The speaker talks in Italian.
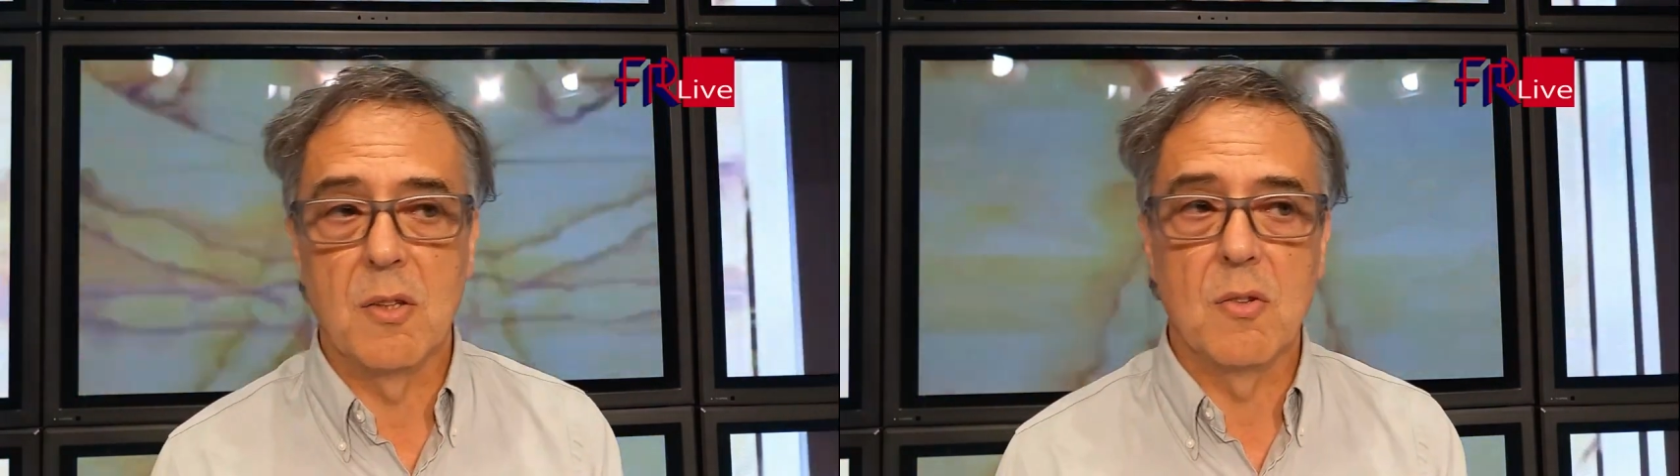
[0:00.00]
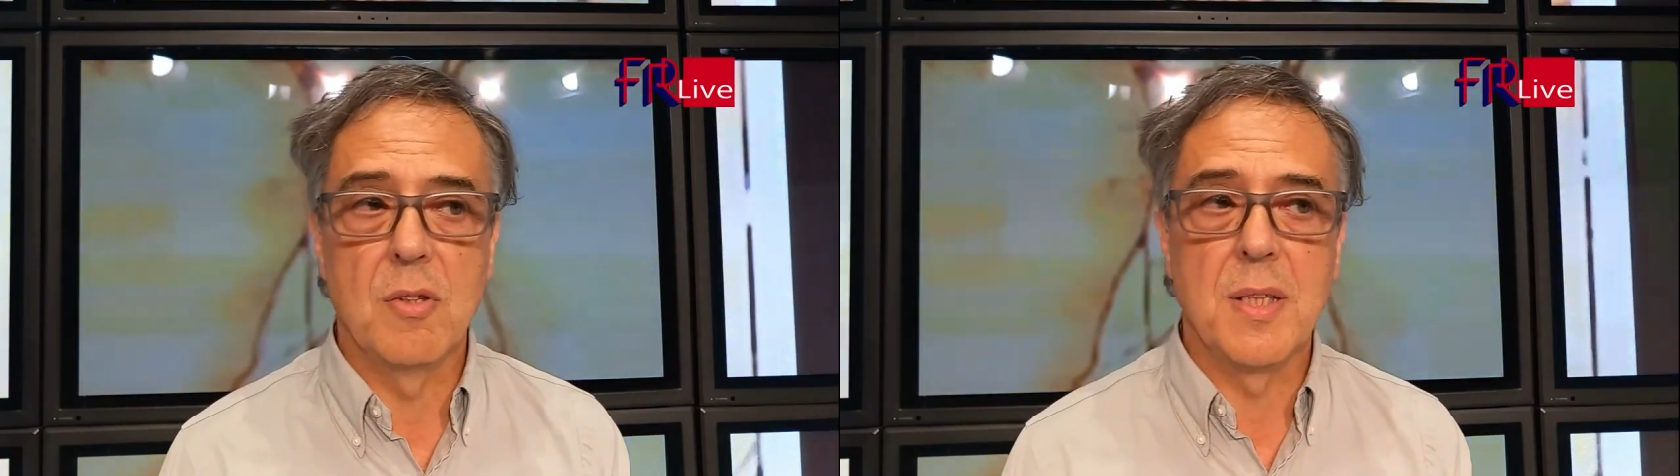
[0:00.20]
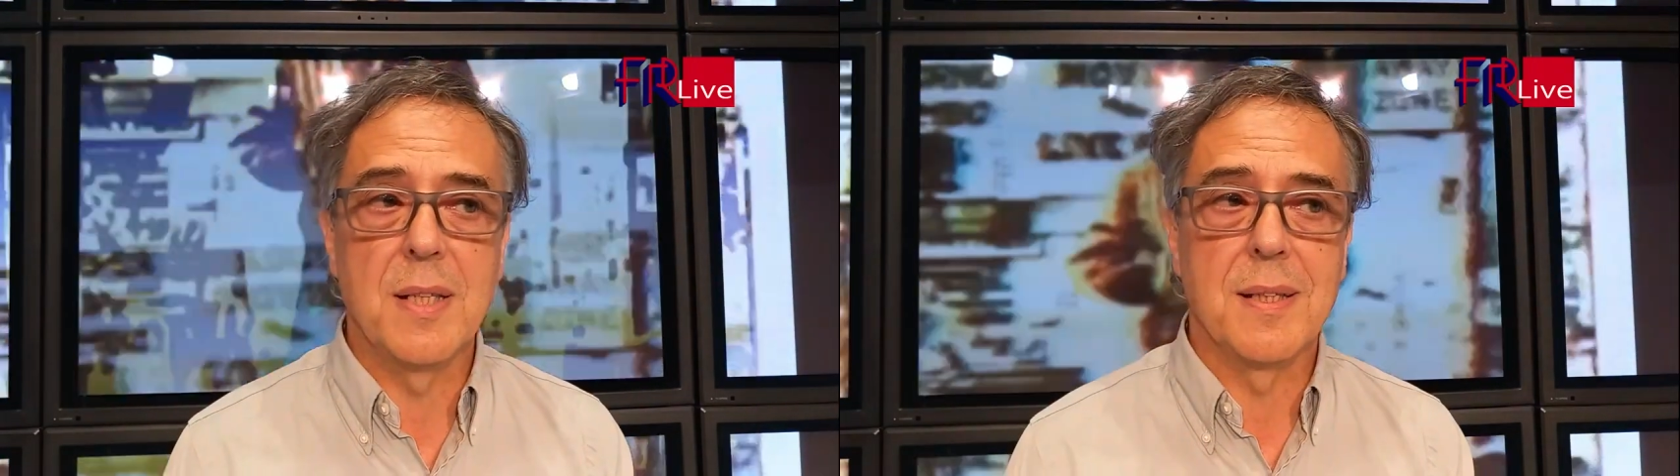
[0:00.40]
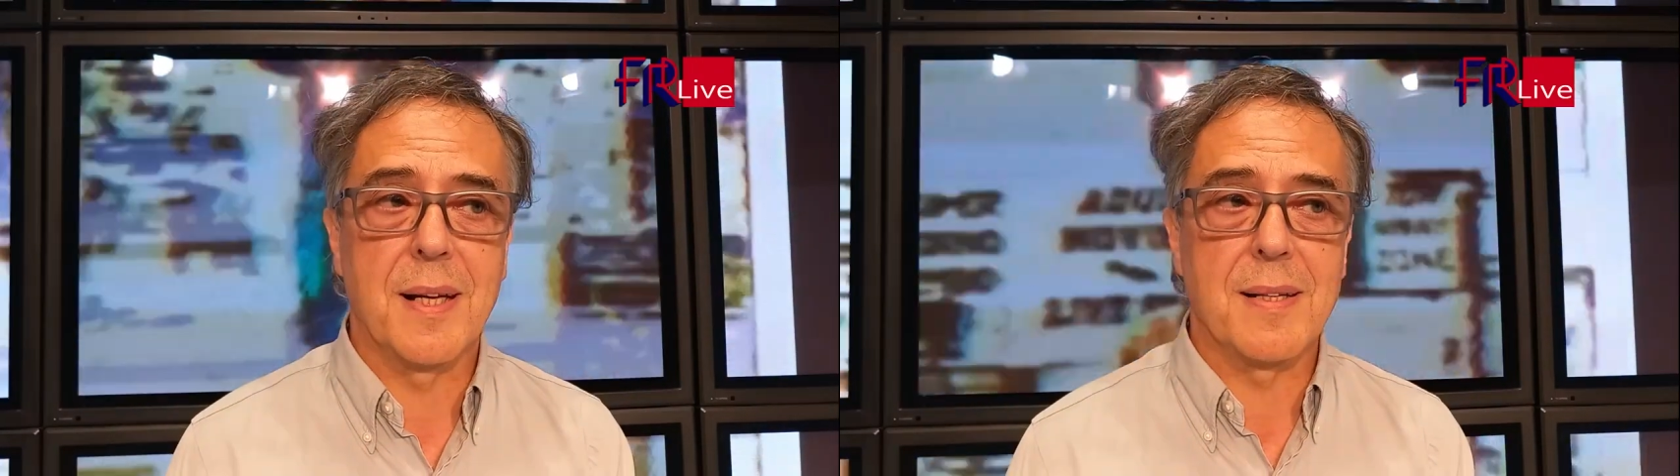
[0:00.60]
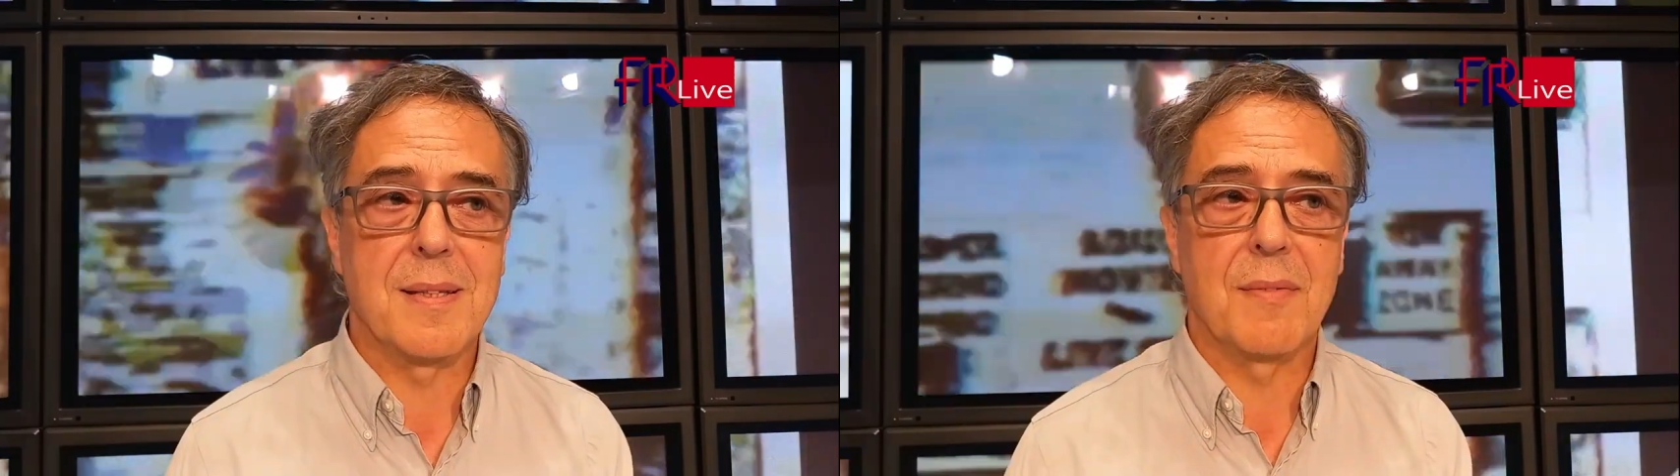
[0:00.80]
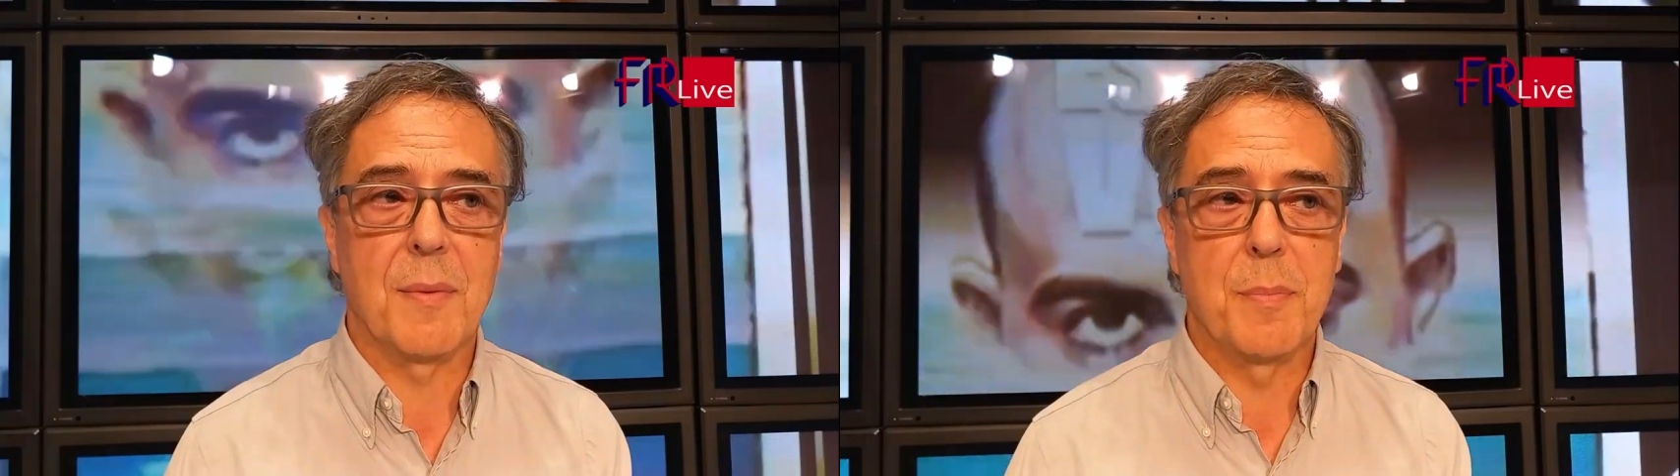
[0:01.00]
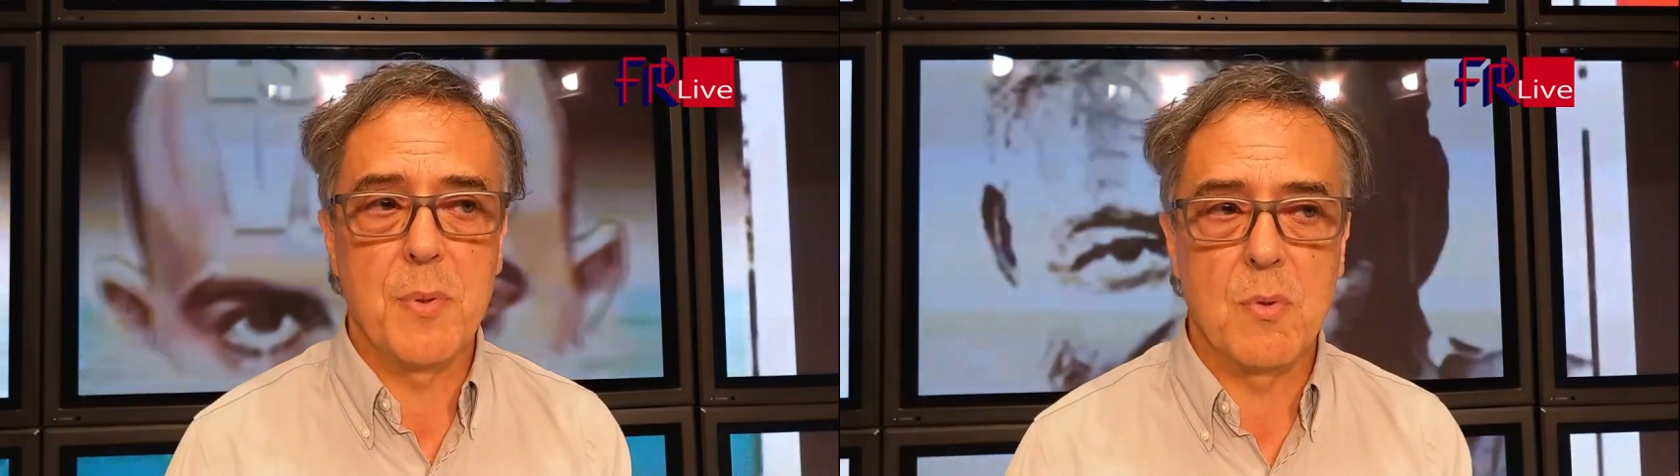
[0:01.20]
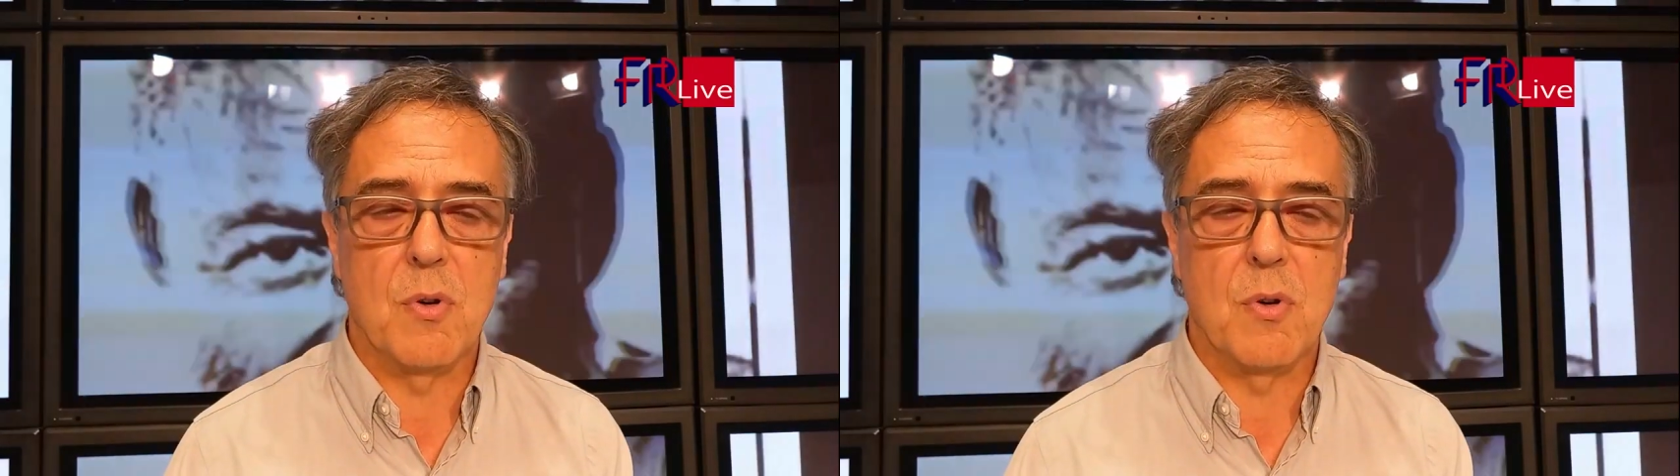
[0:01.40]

non gli interessava più